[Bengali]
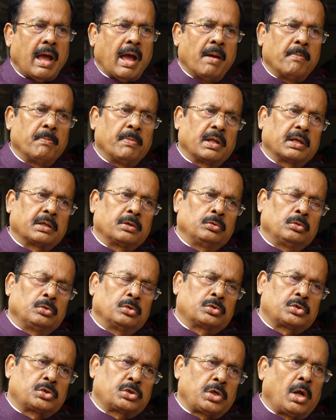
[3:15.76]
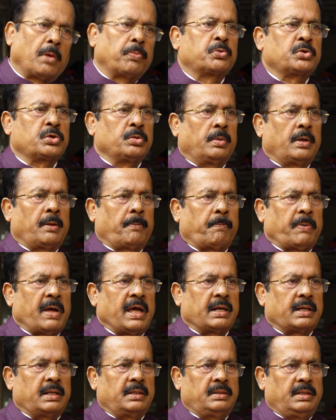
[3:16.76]
আমরা কিন্তু সবসময়
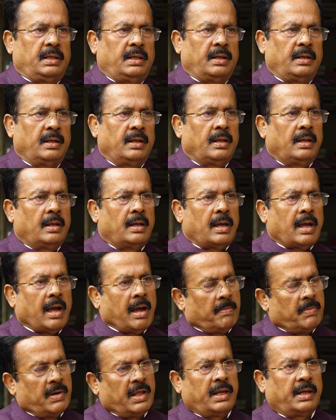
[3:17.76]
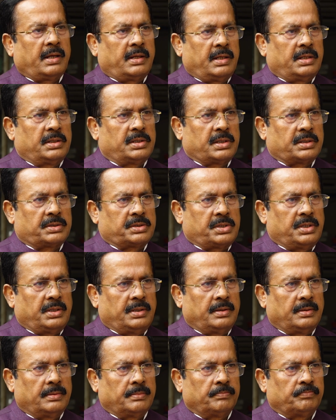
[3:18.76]
পাহারা দিয়ে আমরা এগিয়ে যাচ্ছি
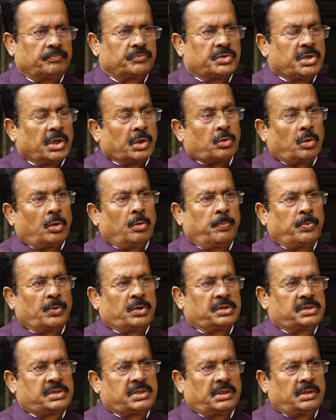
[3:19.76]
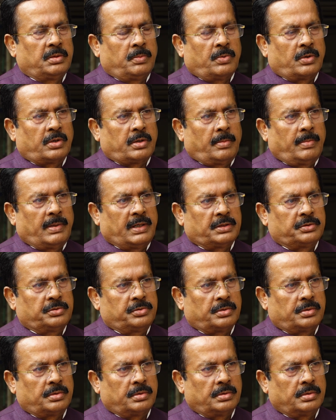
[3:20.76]
যে কোনো পরিস্থিতি মোকাবেলার
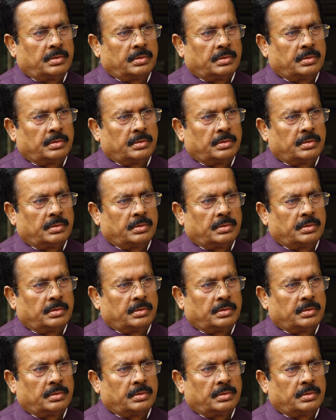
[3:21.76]
জন্য